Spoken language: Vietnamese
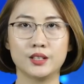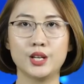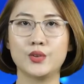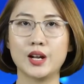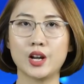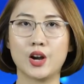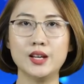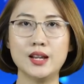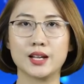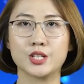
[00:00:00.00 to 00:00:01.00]
Điều đáng
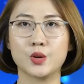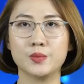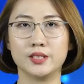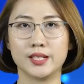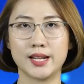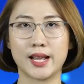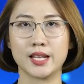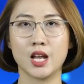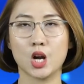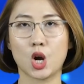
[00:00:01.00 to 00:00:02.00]
nói là trong đường dây
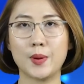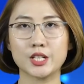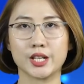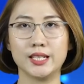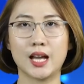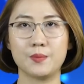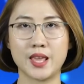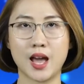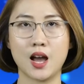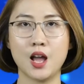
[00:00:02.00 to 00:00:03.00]
này có bác sĩ tham
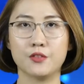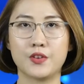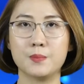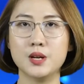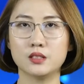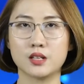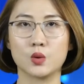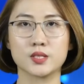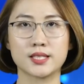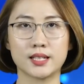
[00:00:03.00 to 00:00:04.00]
gia và bước
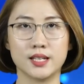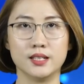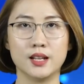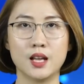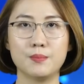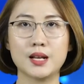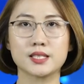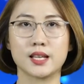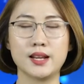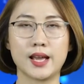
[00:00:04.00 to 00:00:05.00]
đầu xác định bác
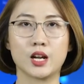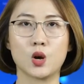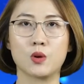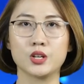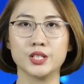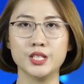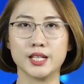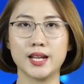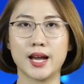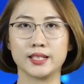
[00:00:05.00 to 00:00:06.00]
sĩ này không có chứng
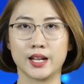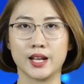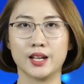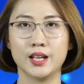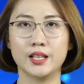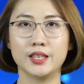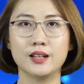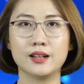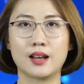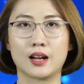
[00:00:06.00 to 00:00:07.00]
chỉ hành nghề
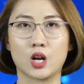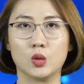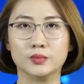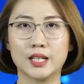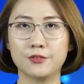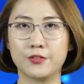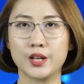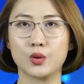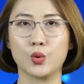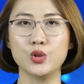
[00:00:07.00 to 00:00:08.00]
nhưng là cộng tác
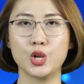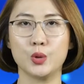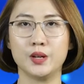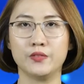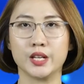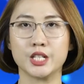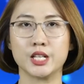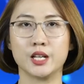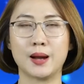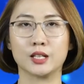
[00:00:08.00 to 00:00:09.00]
viên của nhiều bệnh viện
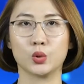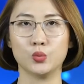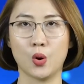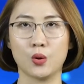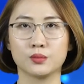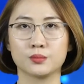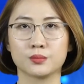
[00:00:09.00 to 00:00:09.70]
trên địa bàn thủ đô.